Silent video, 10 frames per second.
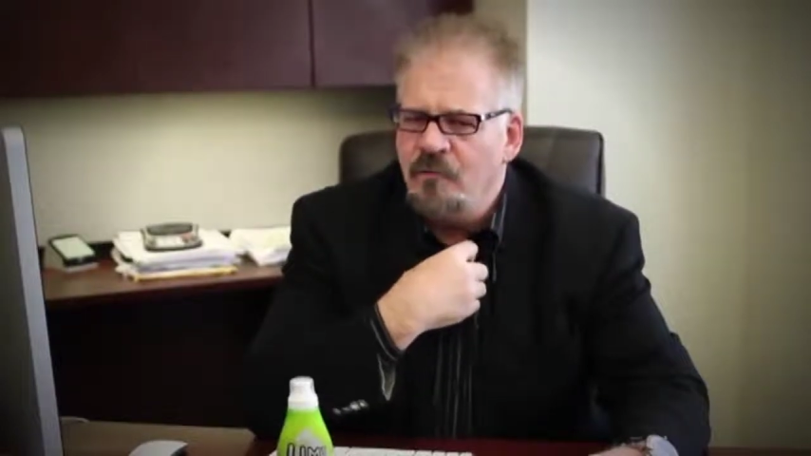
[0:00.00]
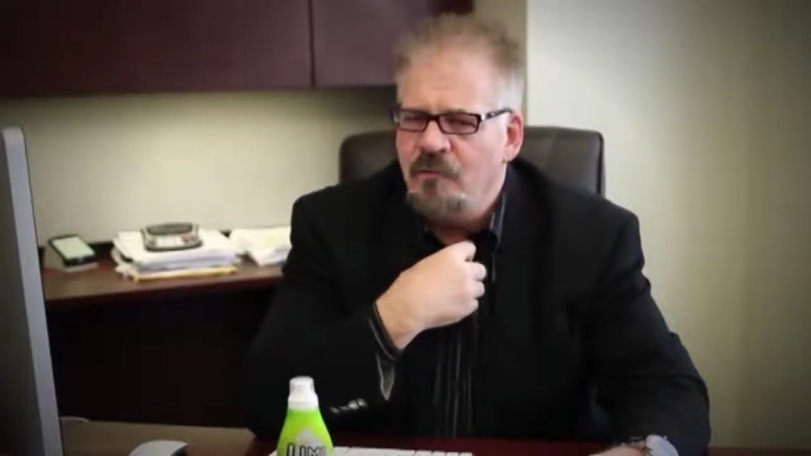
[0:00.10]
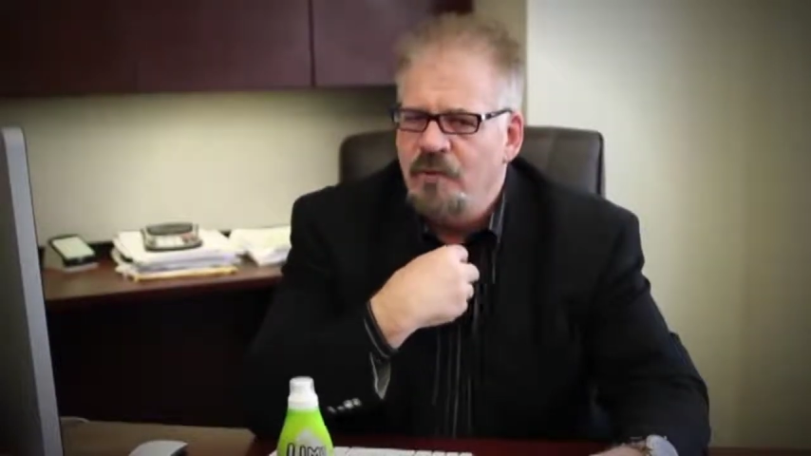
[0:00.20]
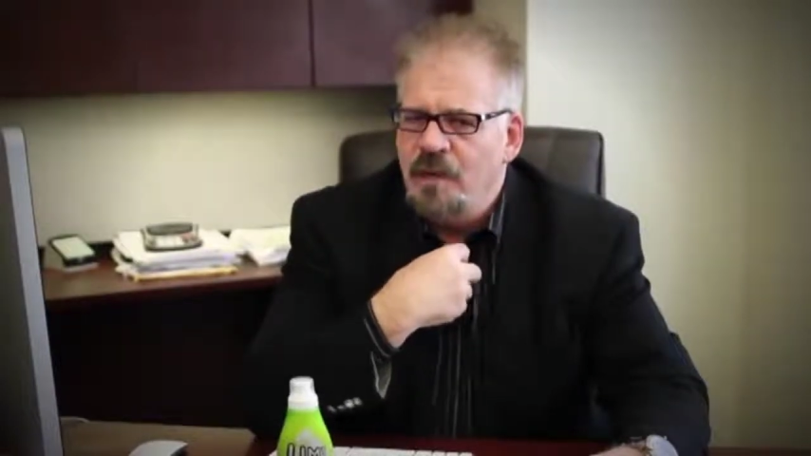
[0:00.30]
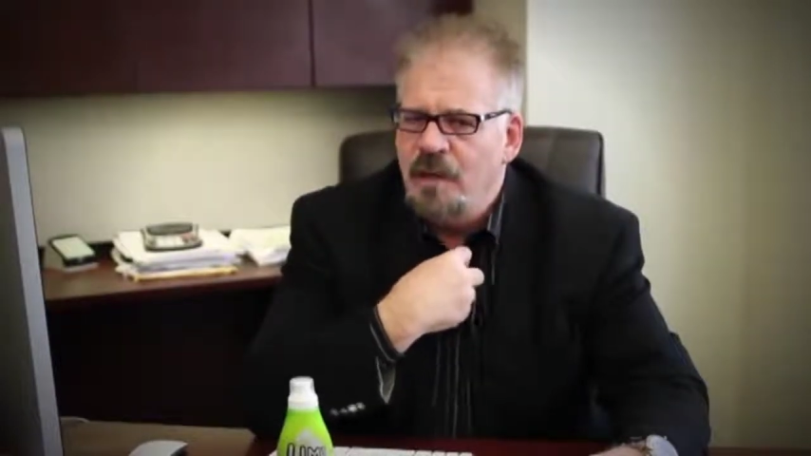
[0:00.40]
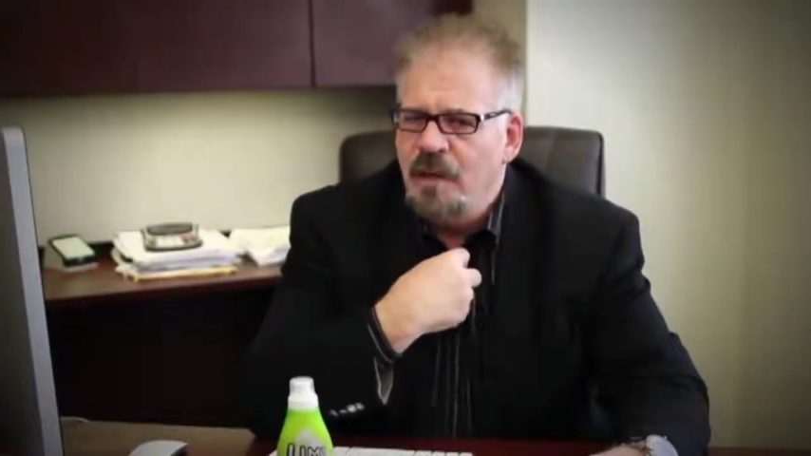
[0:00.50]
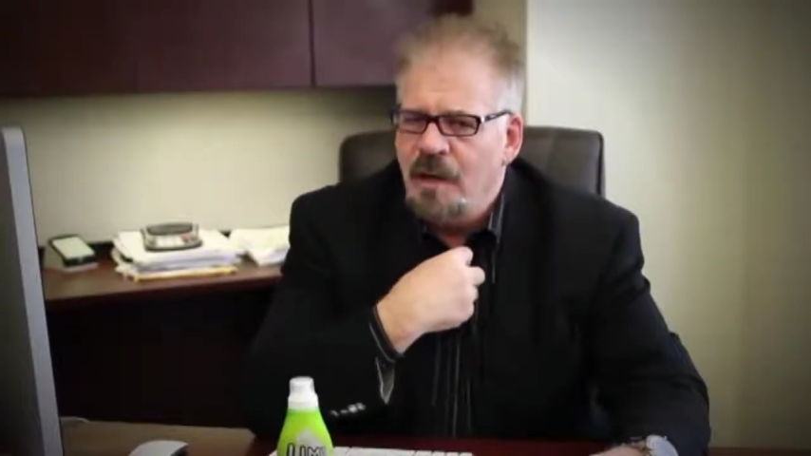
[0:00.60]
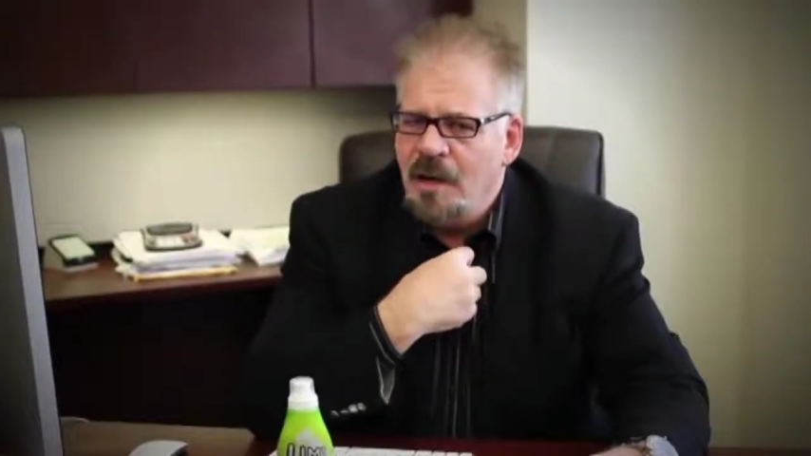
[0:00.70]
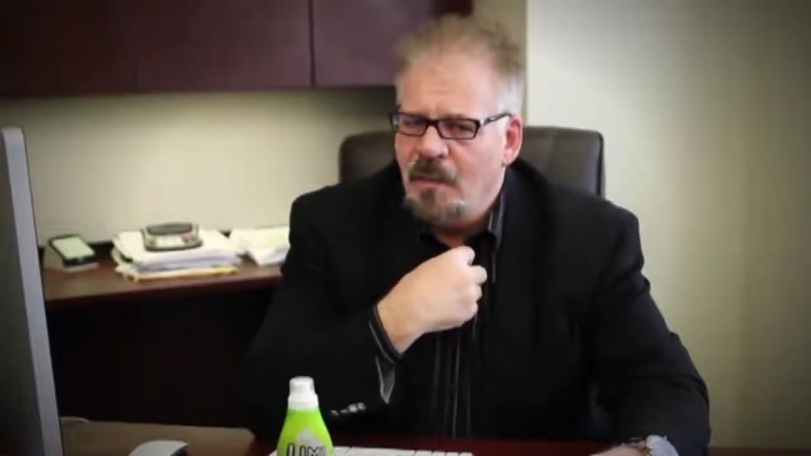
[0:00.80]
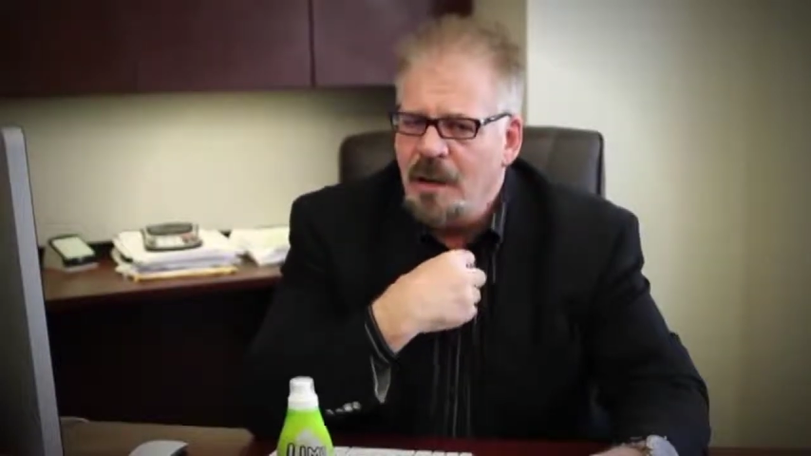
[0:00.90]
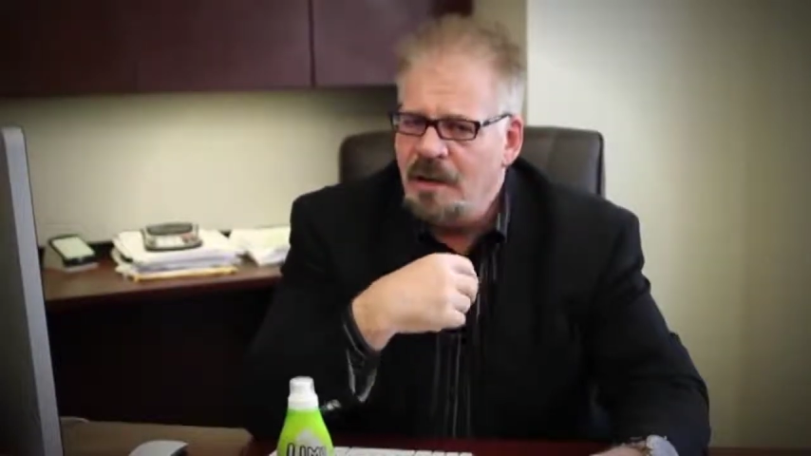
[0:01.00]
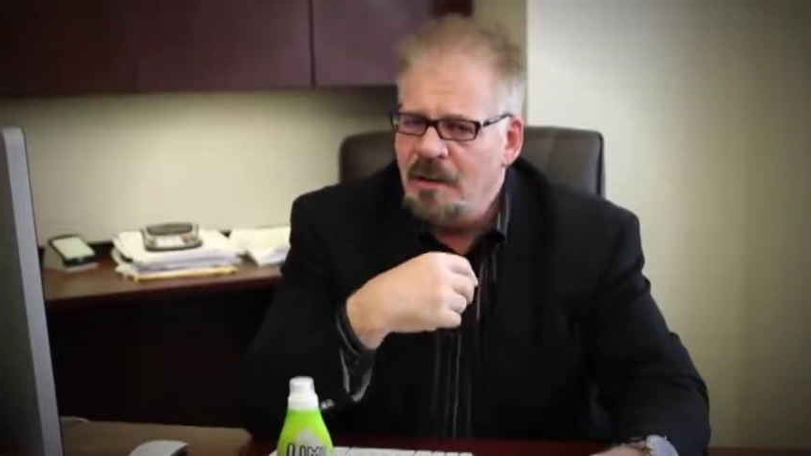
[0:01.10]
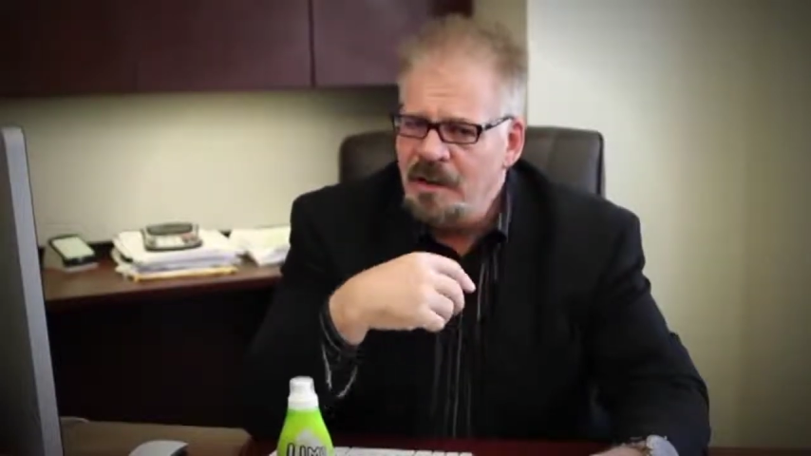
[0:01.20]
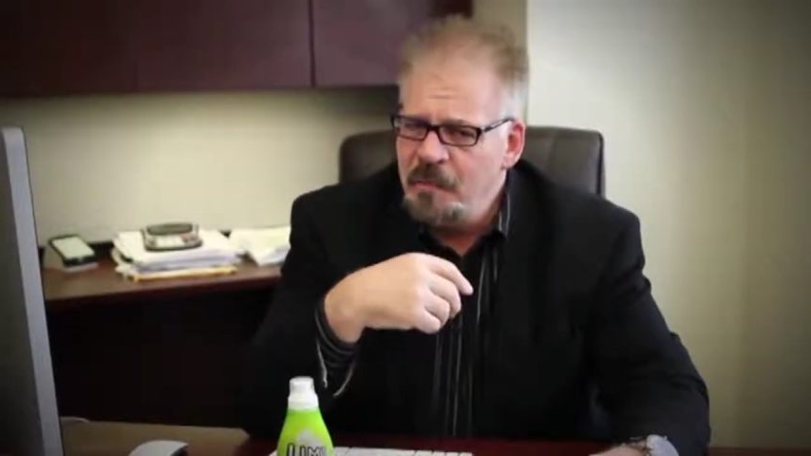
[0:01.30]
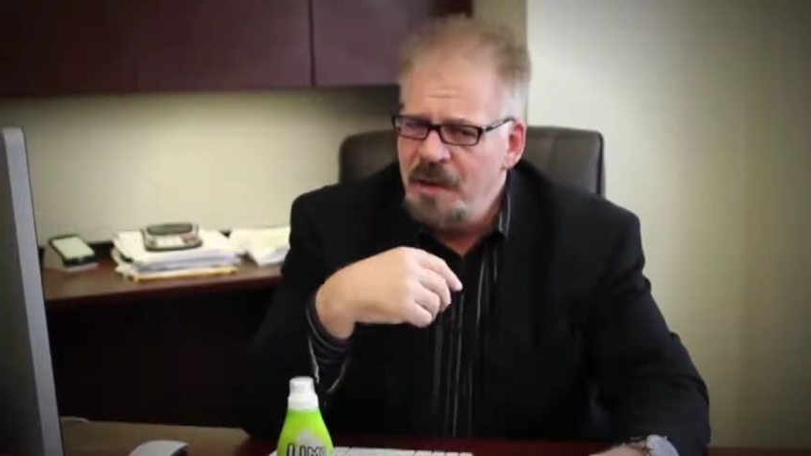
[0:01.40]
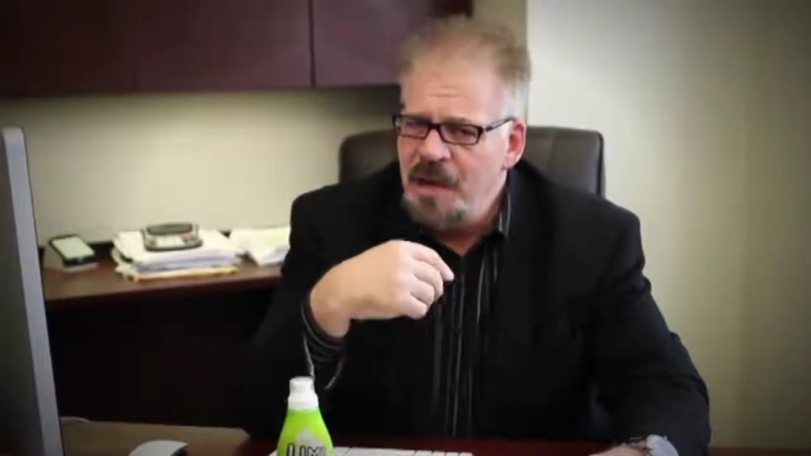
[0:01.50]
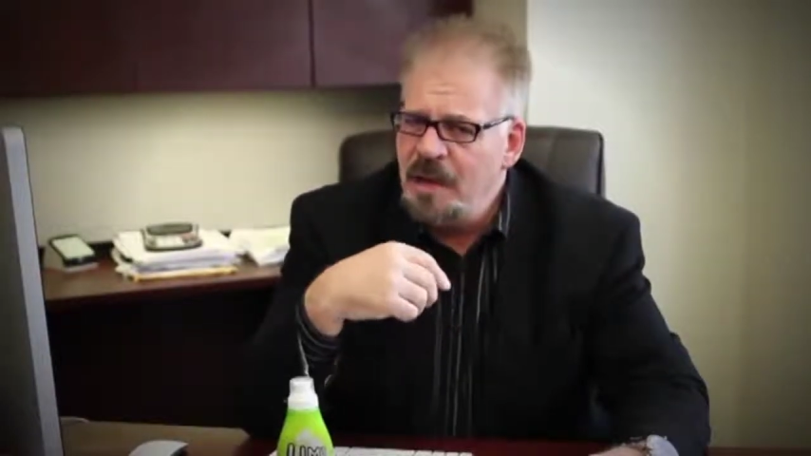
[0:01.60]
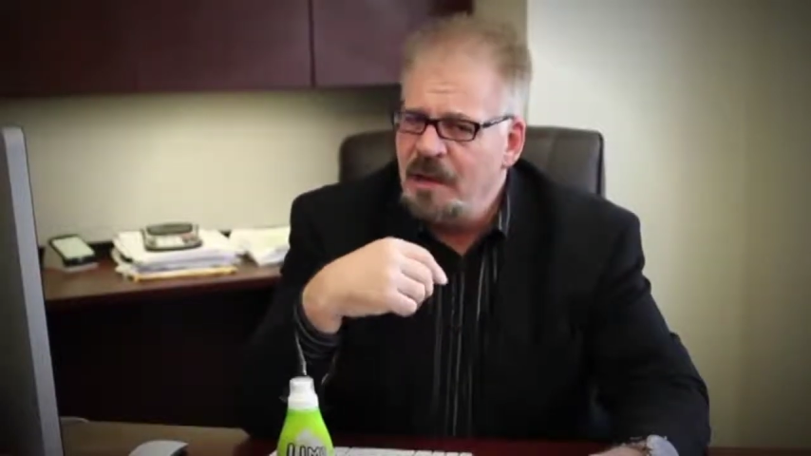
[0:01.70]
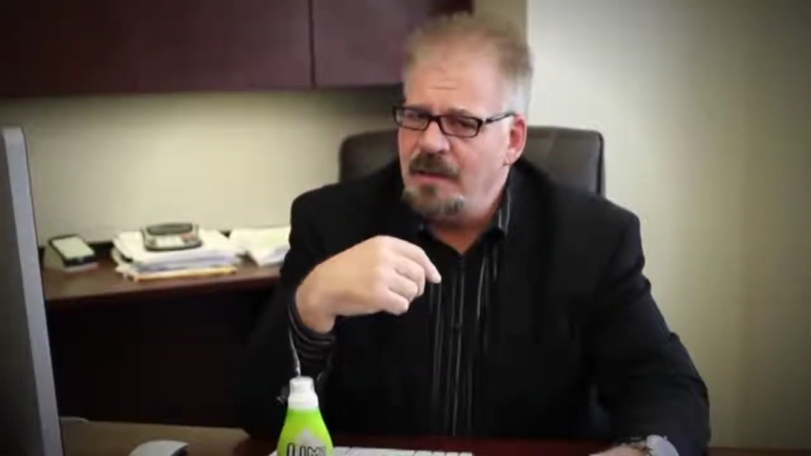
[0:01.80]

ไอ และผมรู้สึกเพลีย